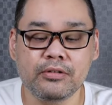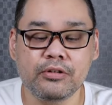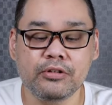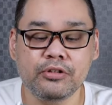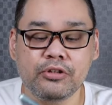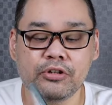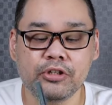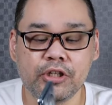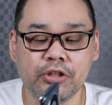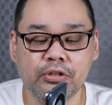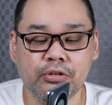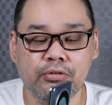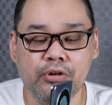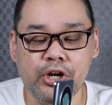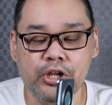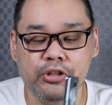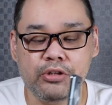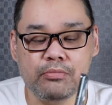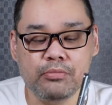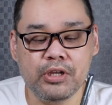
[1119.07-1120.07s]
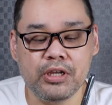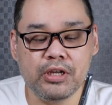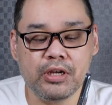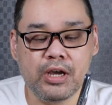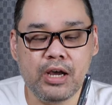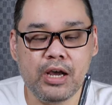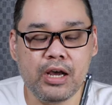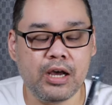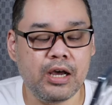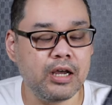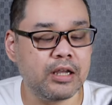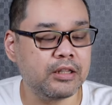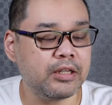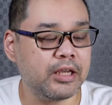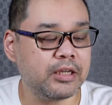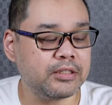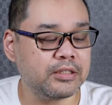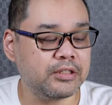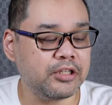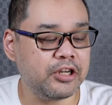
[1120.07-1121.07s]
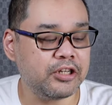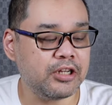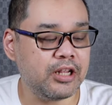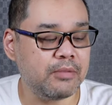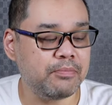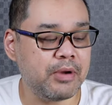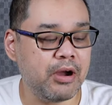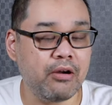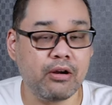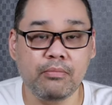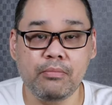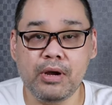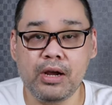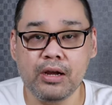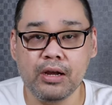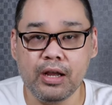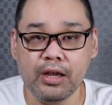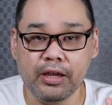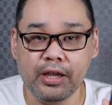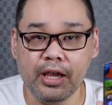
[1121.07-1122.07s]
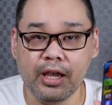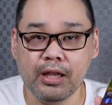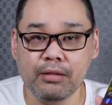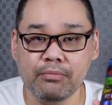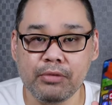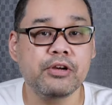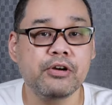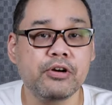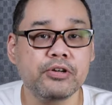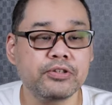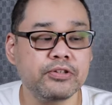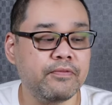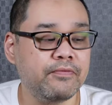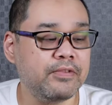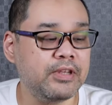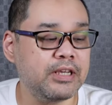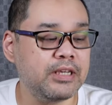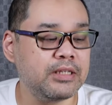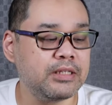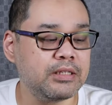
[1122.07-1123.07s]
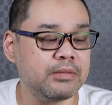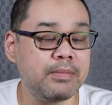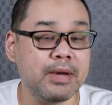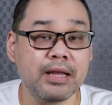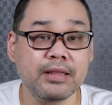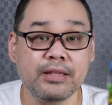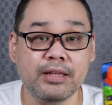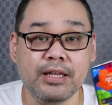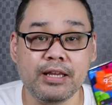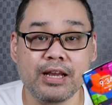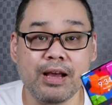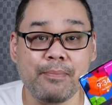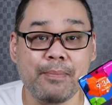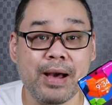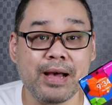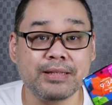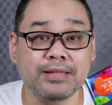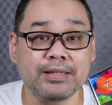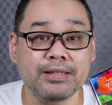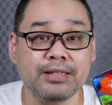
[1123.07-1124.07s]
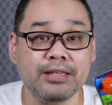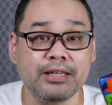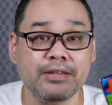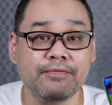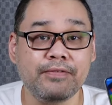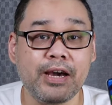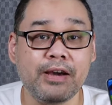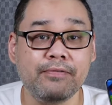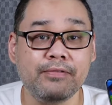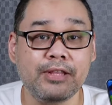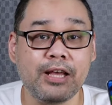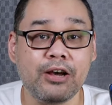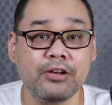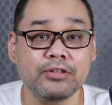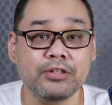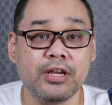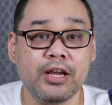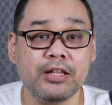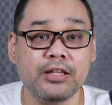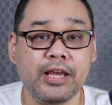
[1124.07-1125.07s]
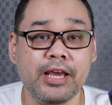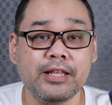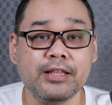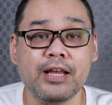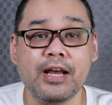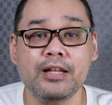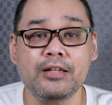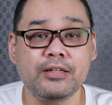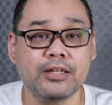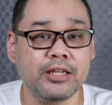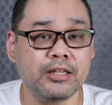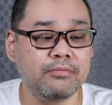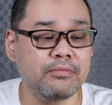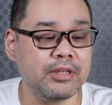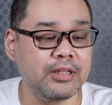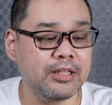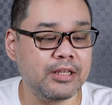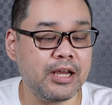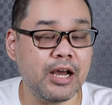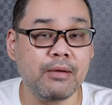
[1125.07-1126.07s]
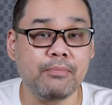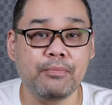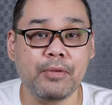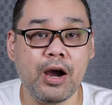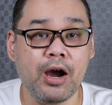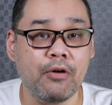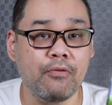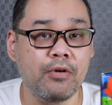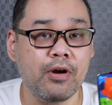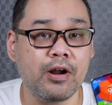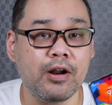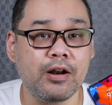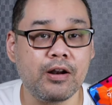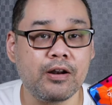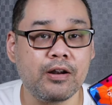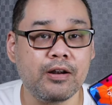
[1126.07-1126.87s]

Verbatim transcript: So no need to worry to bring an external power bank again because of this battery capacity, 5,800 milliamp hour.